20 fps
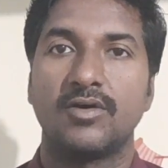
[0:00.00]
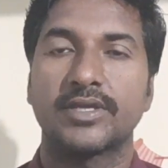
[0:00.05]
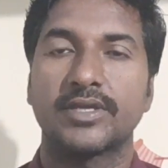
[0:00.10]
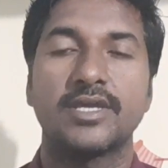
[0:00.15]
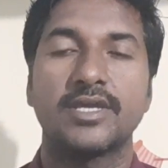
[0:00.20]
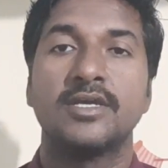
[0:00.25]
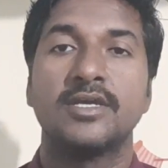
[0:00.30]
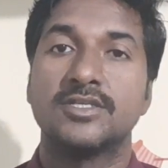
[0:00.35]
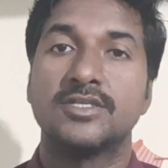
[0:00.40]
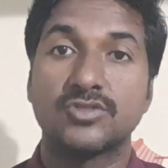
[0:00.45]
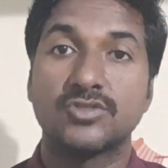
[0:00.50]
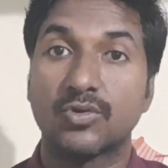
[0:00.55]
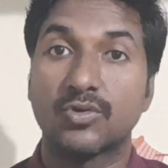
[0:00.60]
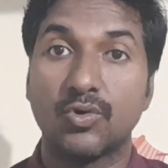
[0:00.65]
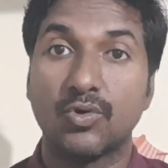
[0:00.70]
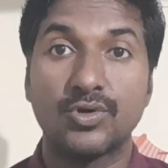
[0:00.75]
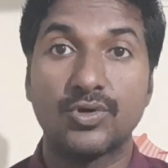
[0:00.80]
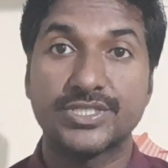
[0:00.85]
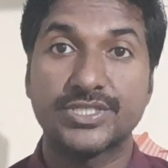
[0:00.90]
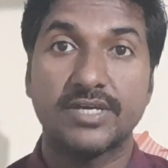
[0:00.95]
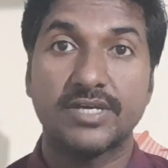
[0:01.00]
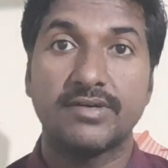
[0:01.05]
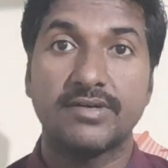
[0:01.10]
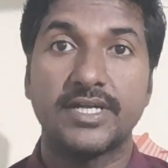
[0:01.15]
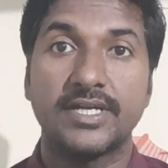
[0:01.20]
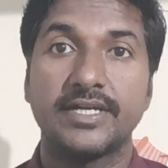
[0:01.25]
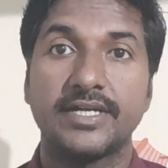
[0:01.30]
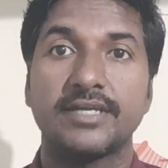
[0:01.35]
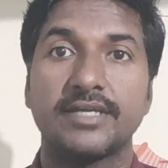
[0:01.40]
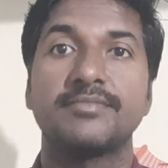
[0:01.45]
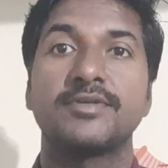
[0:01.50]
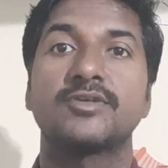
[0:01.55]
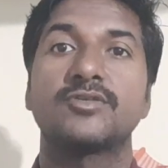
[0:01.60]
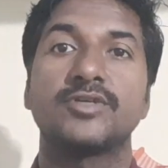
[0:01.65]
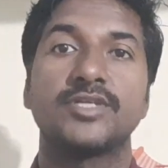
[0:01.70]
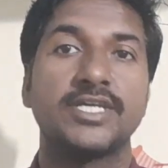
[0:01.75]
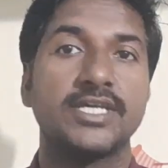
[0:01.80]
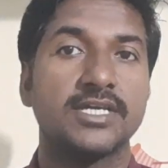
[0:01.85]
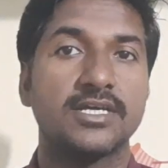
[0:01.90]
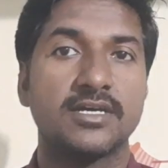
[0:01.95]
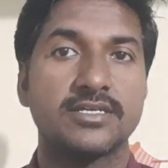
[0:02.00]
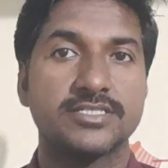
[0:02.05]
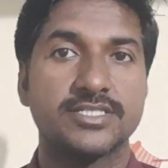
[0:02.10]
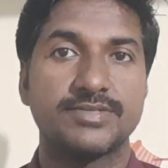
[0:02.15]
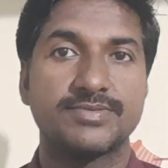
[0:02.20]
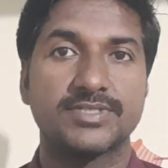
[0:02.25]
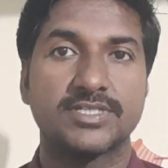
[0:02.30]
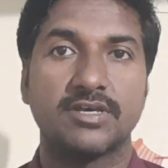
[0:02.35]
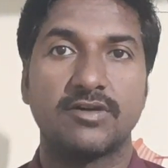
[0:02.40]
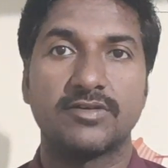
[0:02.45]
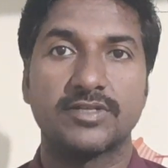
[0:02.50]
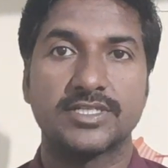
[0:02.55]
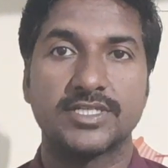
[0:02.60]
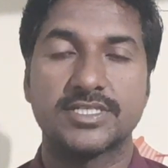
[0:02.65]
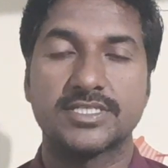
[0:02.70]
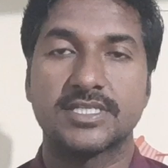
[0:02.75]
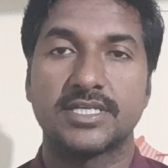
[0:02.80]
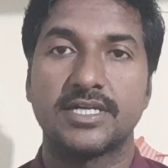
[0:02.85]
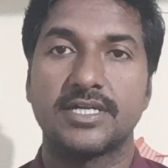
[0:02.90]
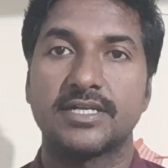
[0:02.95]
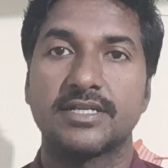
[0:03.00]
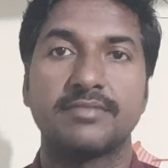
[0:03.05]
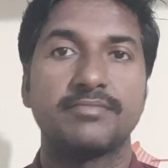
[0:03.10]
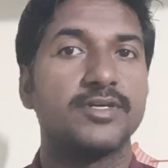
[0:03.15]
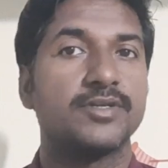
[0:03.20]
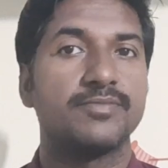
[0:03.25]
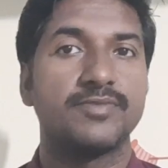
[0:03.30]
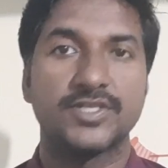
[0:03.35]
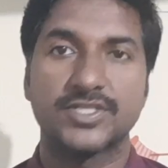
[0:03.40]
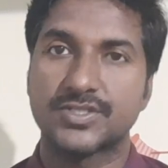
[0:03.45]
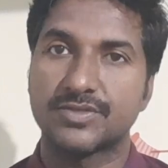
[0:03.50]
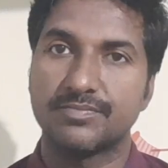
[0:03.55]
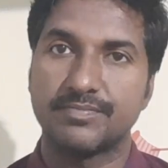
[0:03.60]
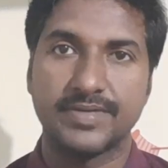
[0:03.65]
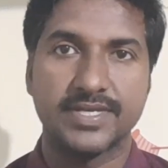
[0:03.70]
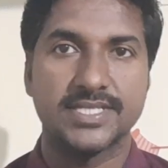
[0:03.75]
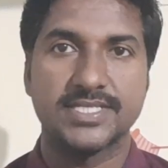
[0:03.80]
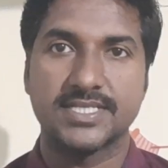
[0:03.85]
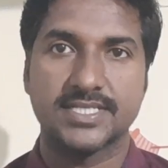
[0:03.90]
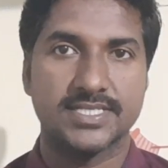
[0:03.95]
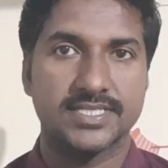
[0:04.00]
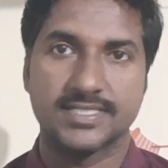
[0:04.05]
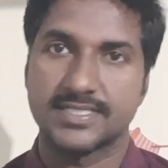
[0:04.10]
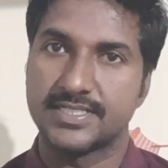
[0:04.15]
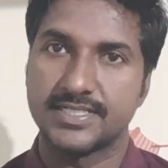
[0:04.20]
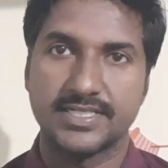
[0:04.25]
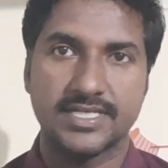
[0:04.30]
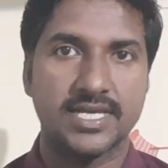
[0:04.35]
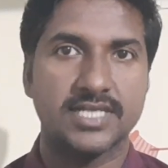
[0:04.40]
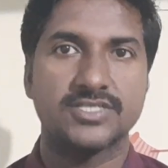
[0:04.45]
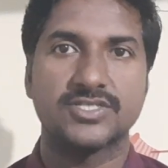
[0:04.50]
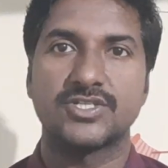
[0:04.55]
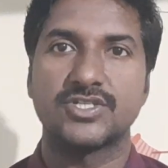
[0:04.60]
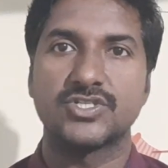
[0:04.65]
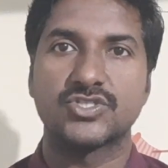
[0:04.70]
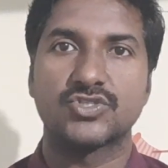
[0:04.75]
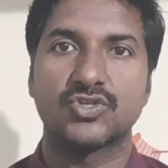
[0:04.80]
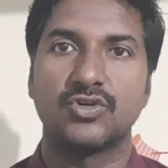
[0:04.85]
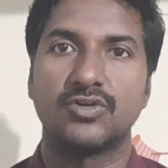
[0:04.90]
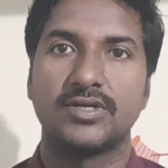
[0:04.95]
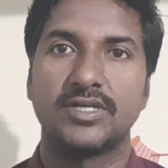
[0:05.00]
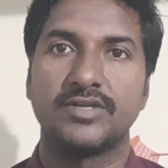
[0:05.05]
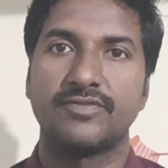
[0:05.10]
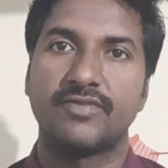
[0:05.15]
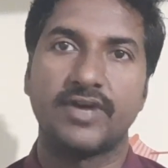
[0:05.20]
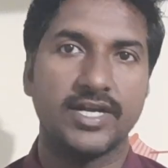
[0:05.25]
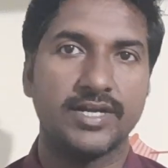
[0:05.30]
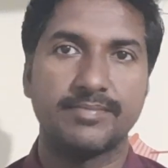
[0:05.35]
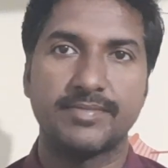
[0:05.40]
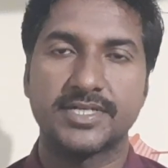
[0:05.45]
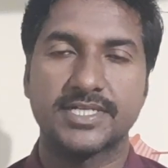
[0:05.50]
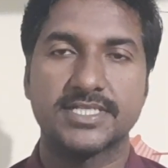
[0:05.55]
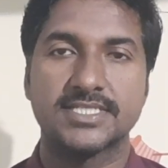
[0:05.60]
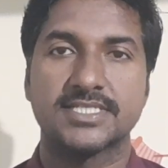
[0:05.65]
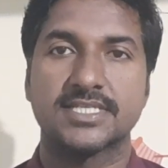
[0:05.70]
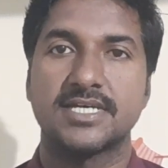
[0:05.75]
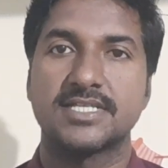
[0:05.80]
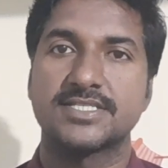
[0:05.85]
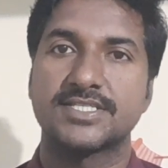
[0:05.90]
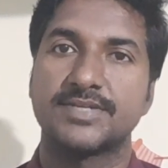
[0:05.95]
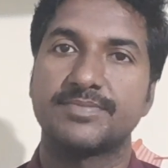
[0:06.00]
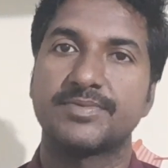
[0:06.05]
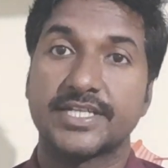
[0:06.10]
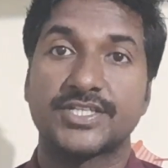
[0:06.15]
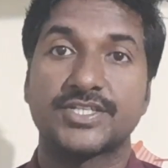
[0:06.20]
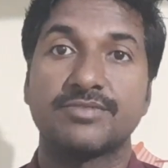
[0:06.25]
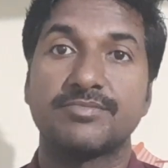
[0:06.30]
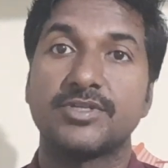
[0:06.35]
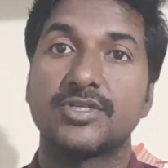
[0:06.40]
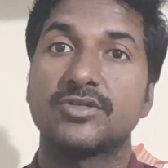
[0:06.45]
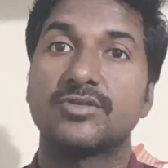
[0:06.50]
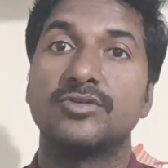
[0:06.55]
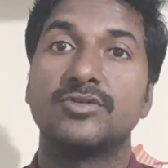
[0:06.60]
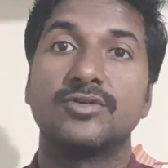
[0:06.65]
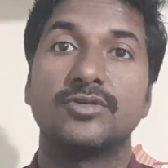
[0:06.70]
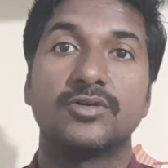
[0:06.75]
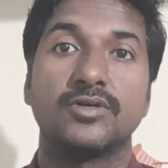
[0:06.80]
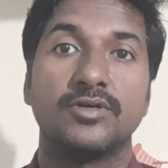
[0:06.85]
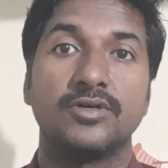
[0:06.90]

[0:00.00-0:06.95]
ఓకే సో కోర్ జావా అంటే మీకు ఏ కాన్సెప్ట్స్ కవర్ చేస్తారంటే మీరు ఫస్ట్ బేసిక్స్ సింటాక్స్ నేర్చుకోవాలి ఫండమెంటల్స్ కాన్సెప్ట్ నెక్స్ట్ మీకు